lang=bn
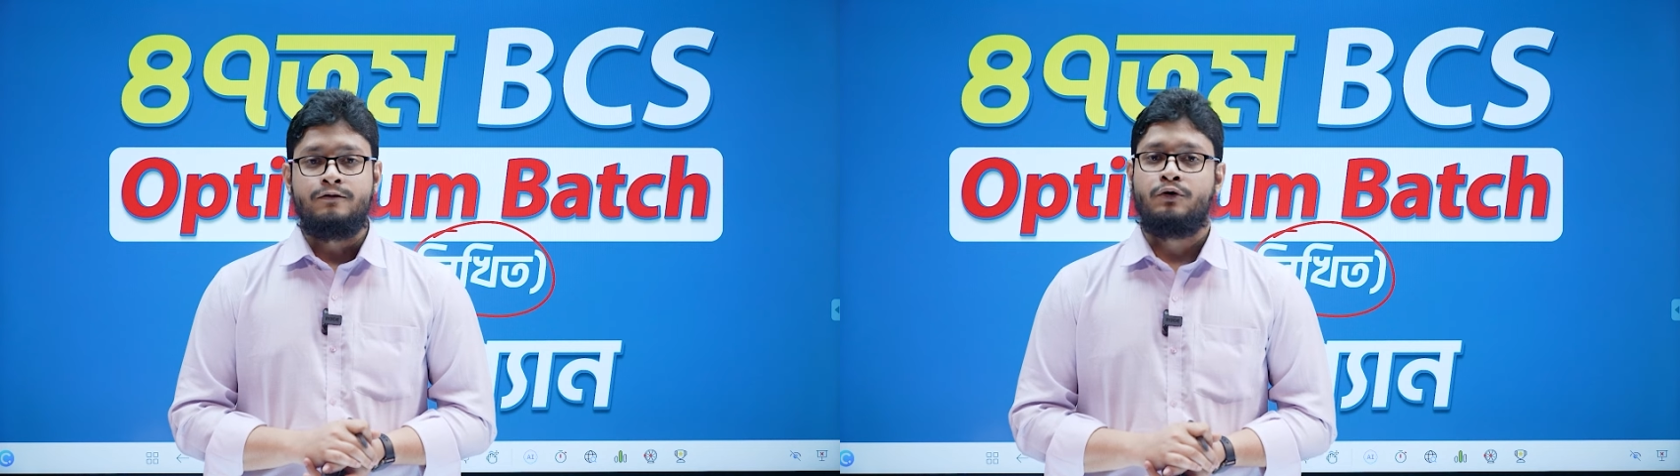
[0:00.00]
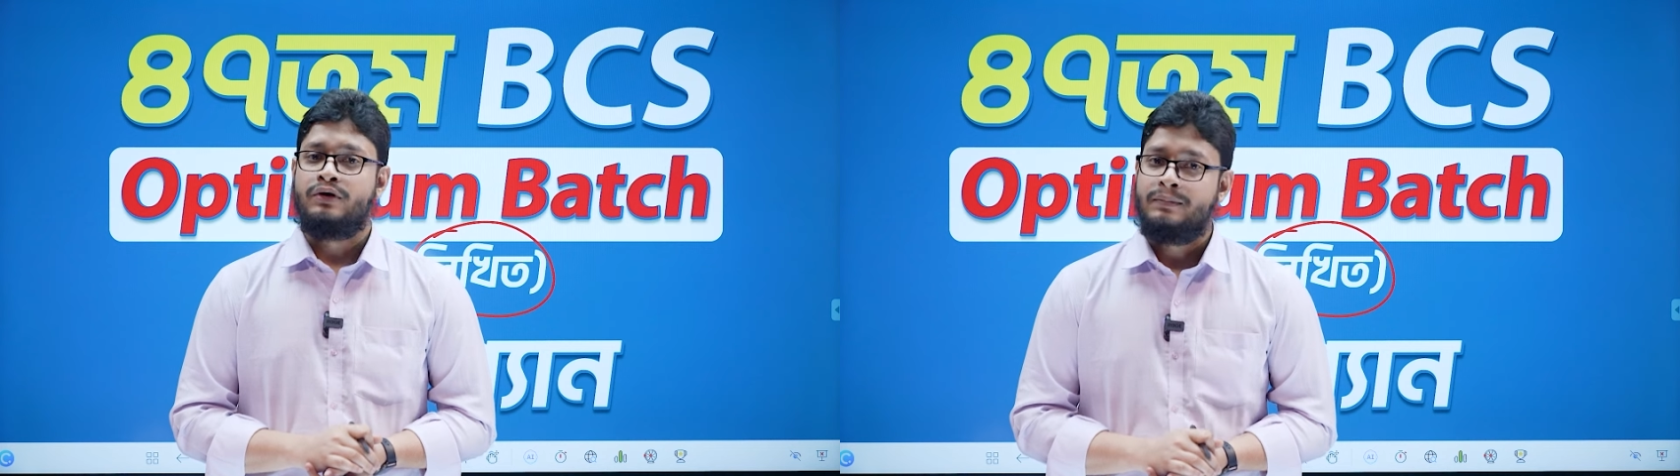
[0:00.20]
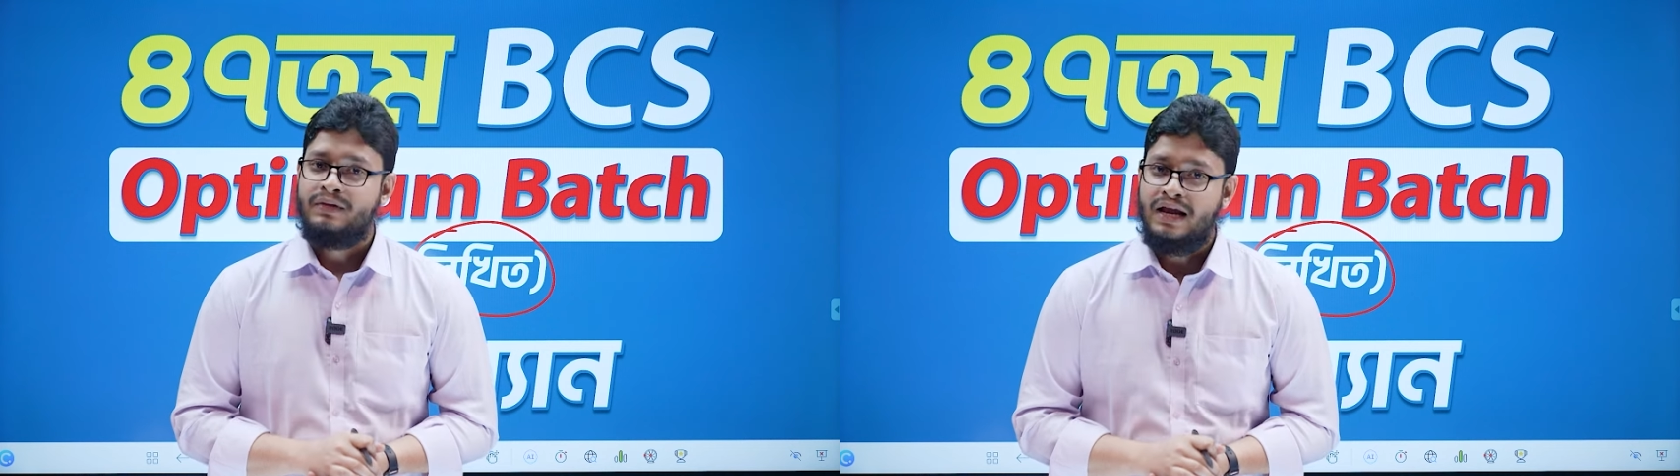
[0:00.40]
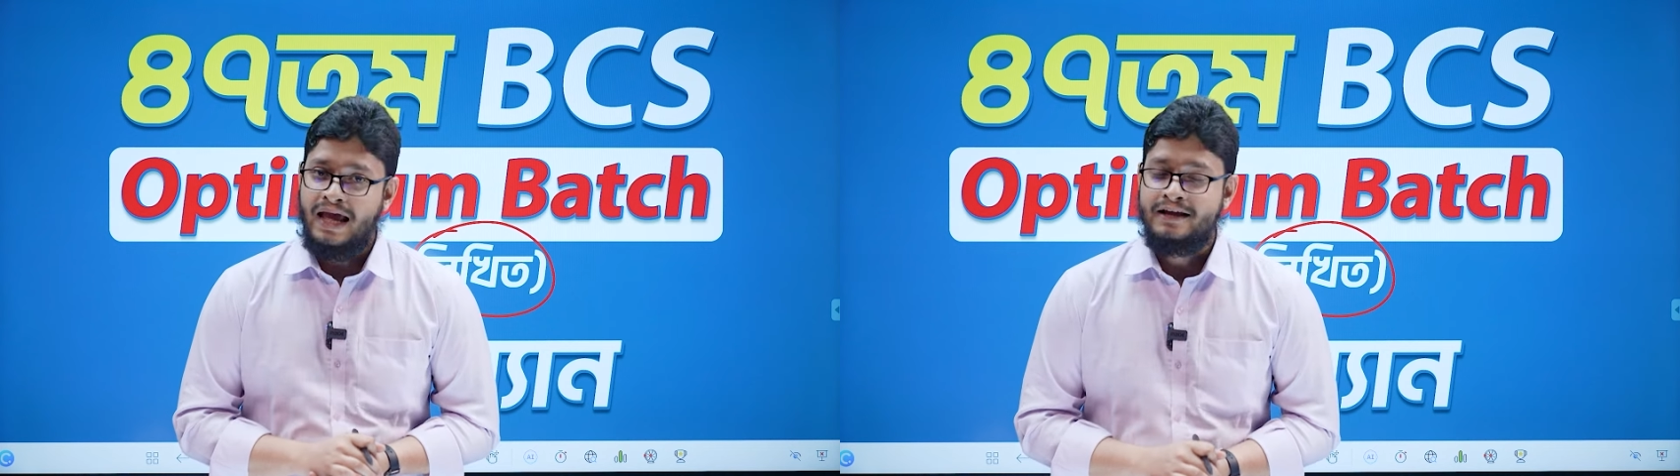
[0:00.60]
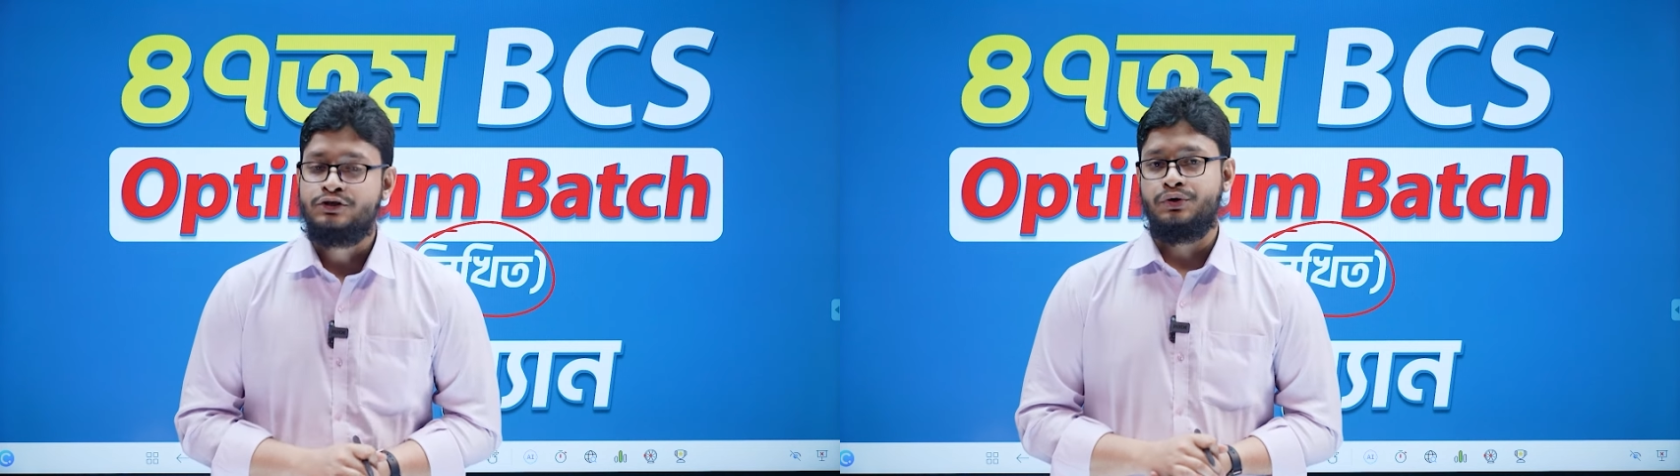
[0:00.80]
তখন আপনারা
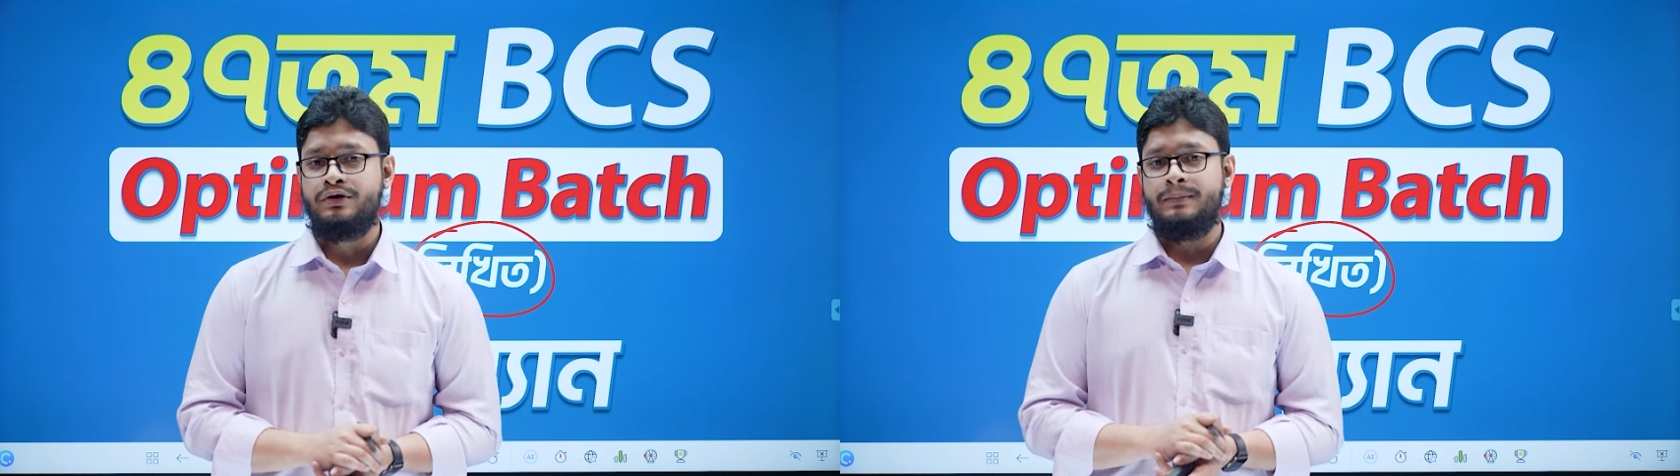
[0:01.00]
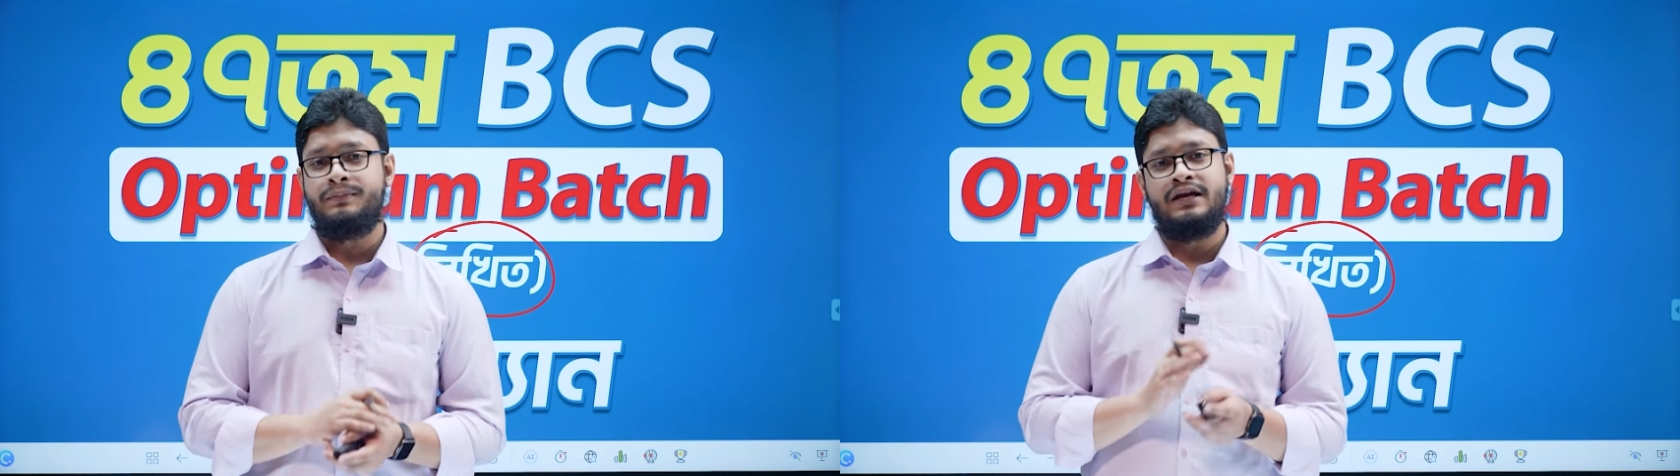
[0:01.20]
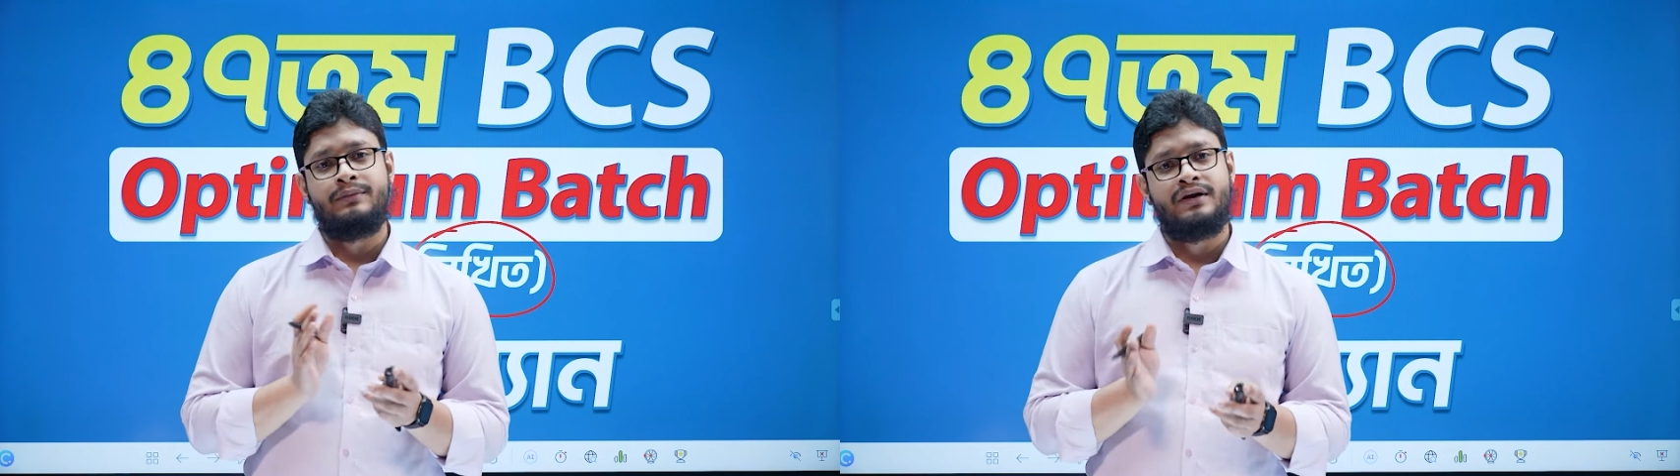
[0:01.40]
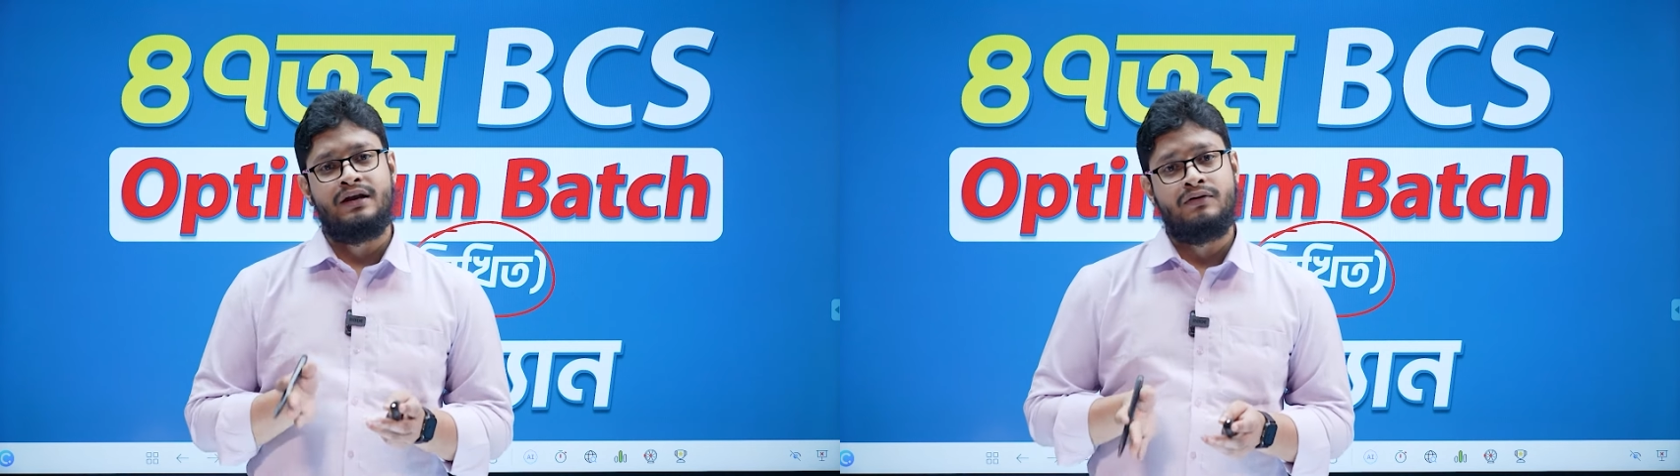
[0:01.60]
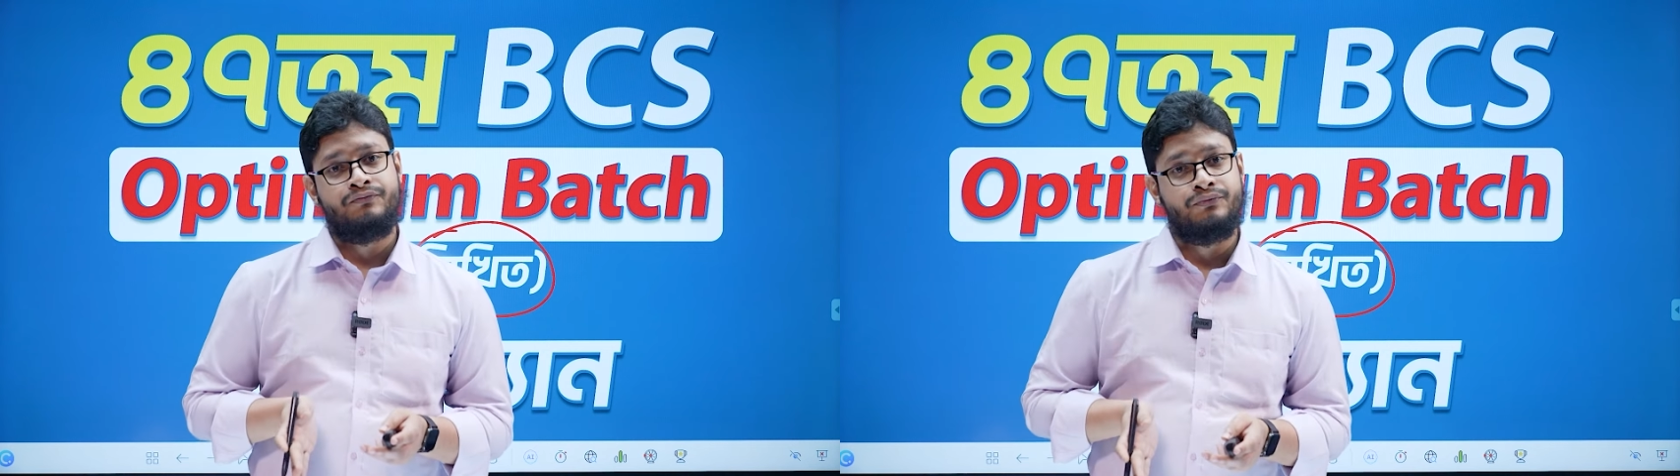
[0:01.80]
একই সঙ্গে
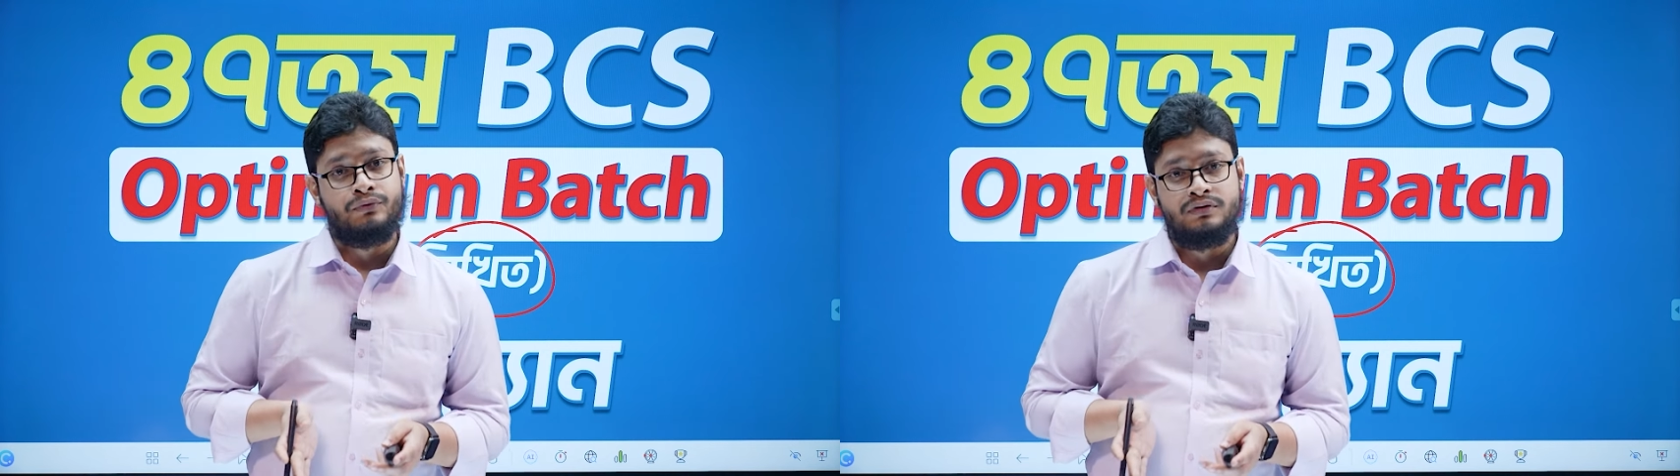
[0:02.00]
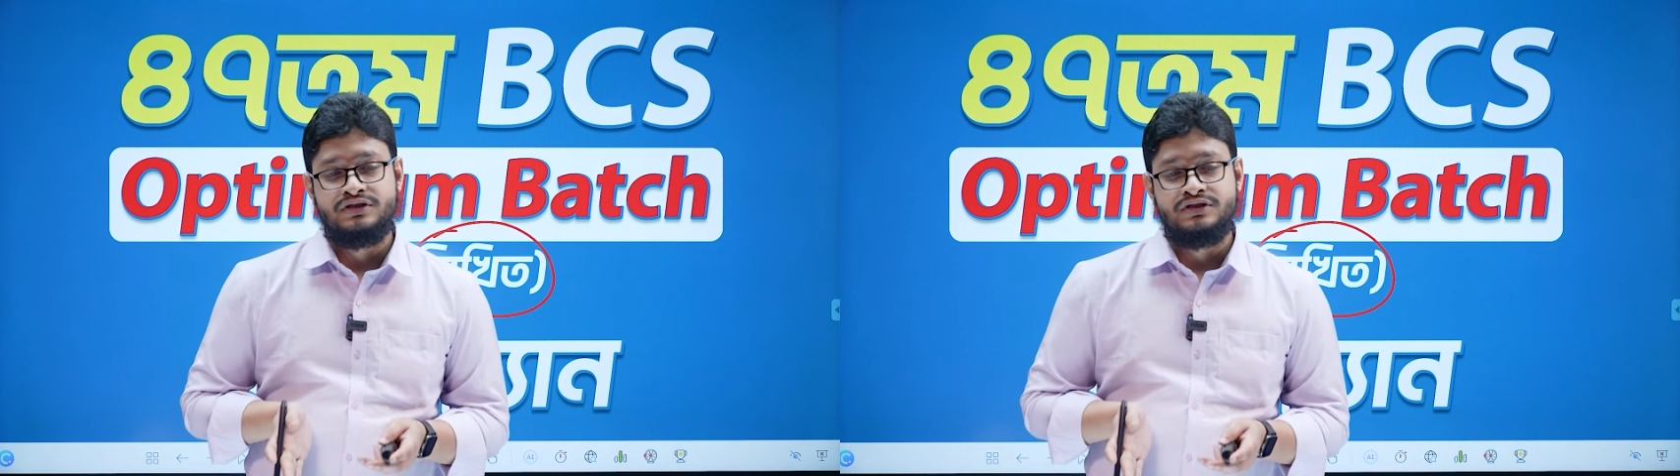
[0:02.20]
প্রিলিমিনারির ফুল